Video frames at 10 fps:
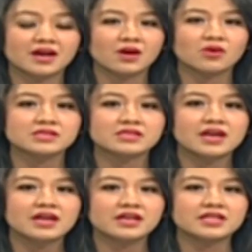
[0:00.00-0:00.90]
Lawas.
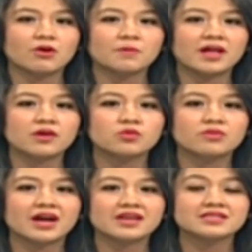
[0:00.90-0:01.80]
Nyawa pelaku
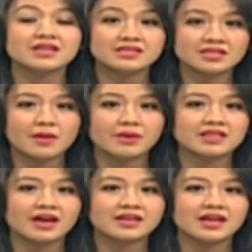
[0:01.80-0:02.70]
berhasil
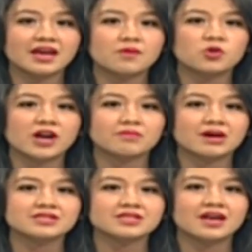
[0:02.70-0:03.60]
diselamatkan dari amukan
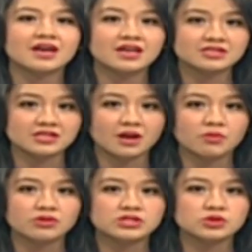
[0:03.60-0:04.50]
massa setelah
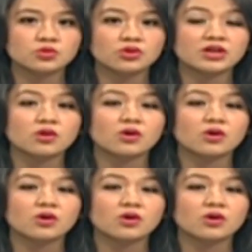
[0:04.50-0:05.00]
polisi turun ke